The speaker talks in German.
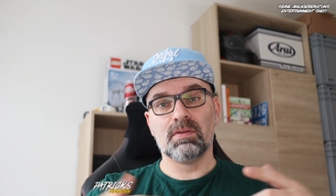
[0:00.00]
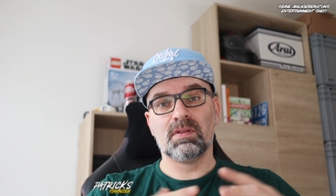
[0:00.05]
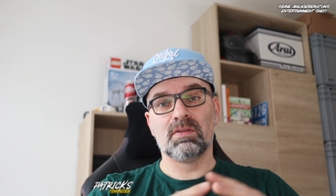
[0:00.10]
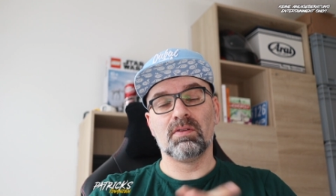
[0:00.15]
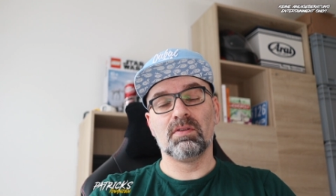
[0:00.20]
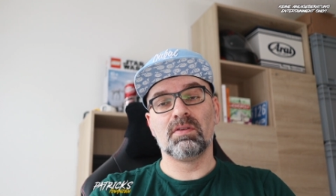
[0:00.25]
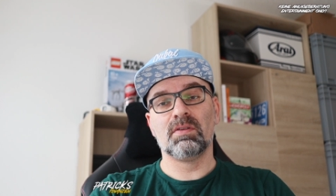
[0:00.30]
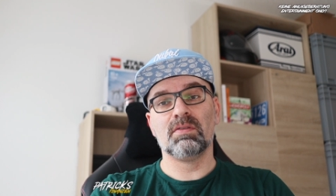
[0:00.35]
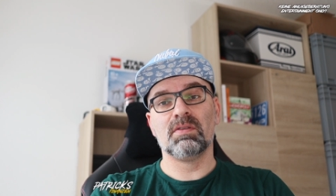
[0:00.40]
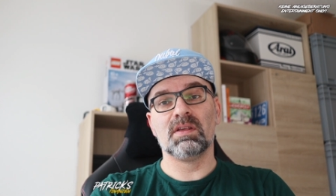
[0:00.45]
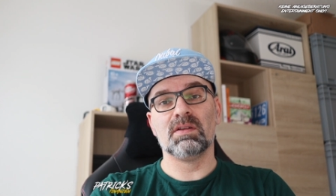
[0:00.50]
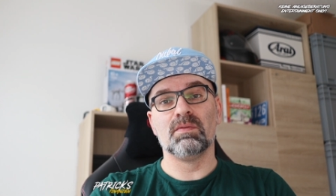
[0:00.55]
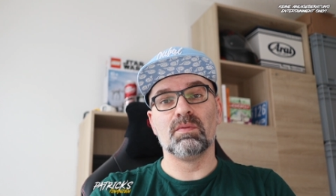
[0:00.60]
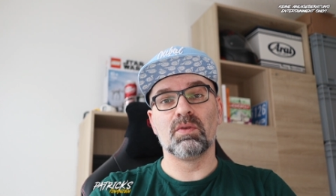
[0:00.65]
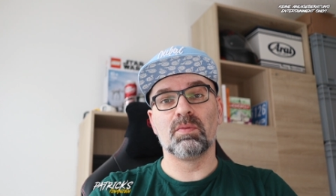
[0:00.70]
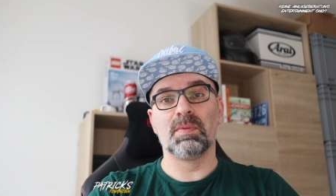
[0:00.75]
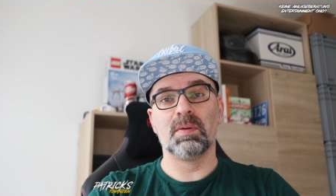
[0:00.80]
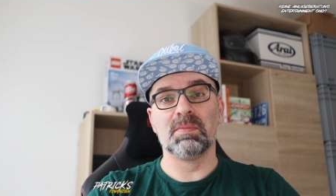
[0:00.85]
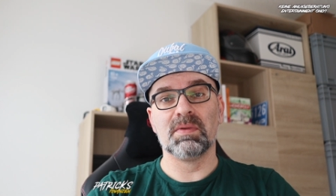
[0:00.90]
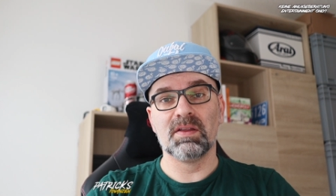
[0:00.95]
Ansonsten sehen wir
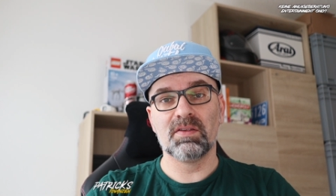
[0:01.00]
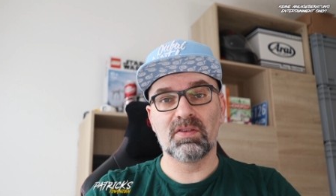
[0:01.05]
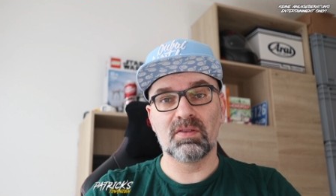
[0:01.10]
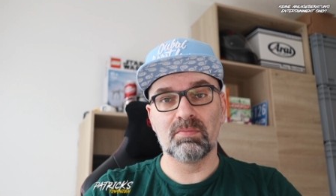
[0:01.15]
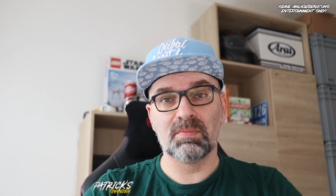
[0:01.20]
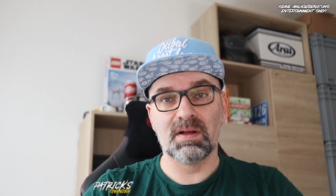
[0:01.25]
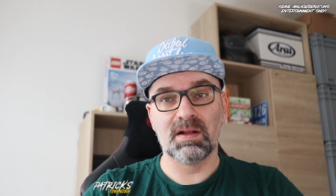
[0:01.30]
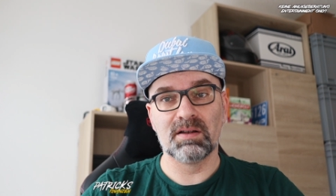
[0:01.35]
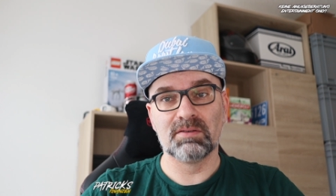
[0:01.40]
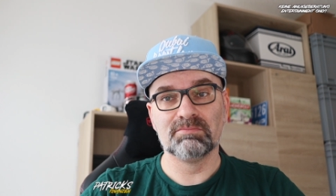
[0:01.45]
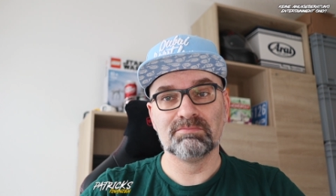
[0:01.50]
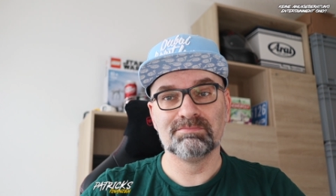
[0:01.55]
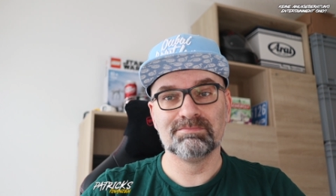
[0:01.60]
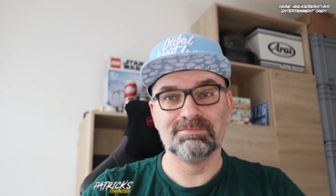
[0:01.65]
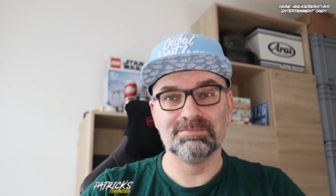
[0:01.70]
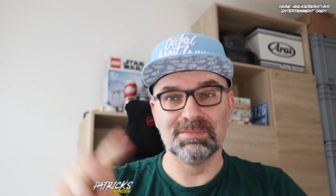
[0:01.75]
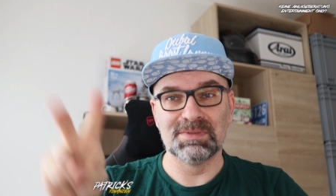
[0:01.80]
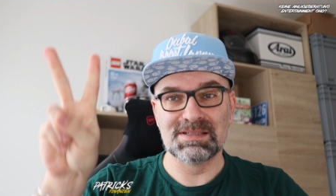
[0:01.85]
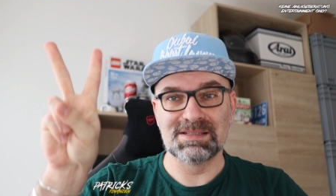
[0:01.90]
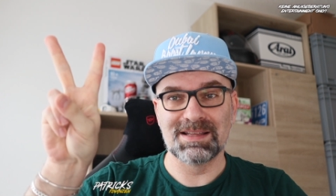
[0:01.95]
uns beim nächsten Mal.
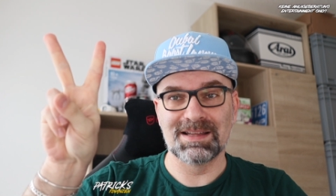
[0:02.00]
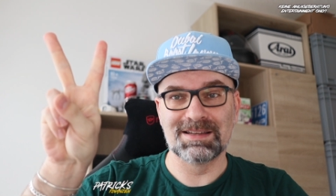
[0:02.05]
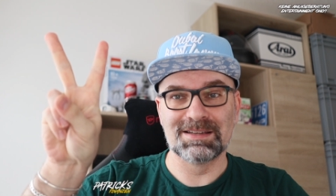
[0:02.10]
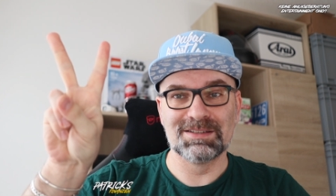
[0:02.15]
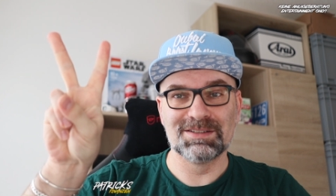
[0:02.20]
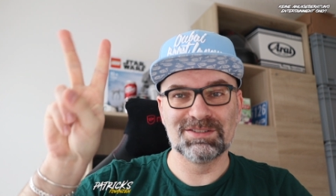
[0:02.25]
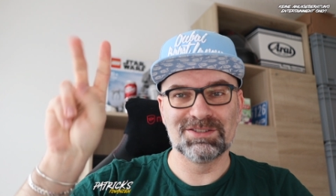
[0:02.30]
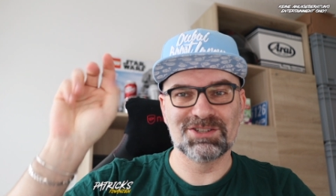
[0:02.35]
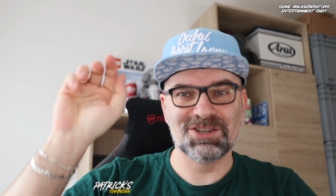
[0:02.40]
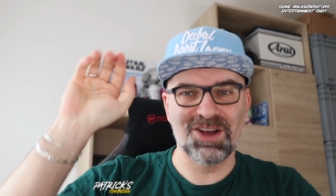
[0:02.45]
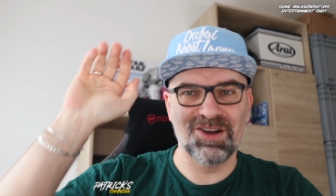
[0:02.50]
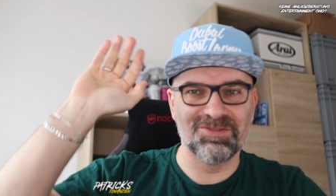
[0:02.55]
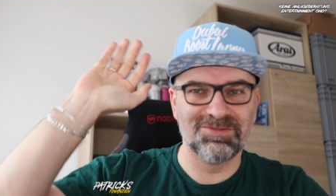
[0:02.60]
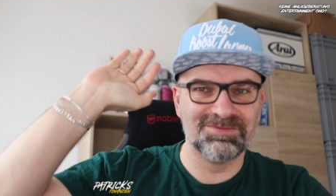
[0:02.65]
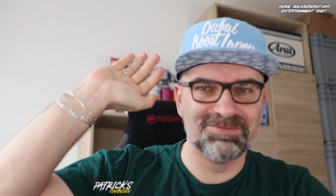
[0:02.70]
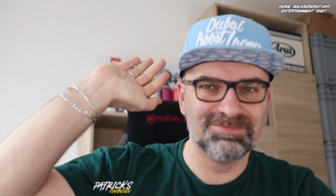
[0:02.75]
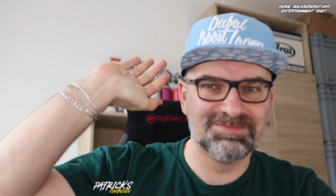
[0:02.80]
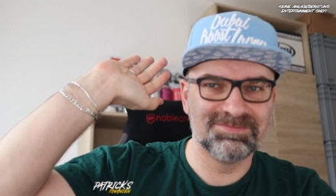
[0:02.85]
Bis dann. Ciao.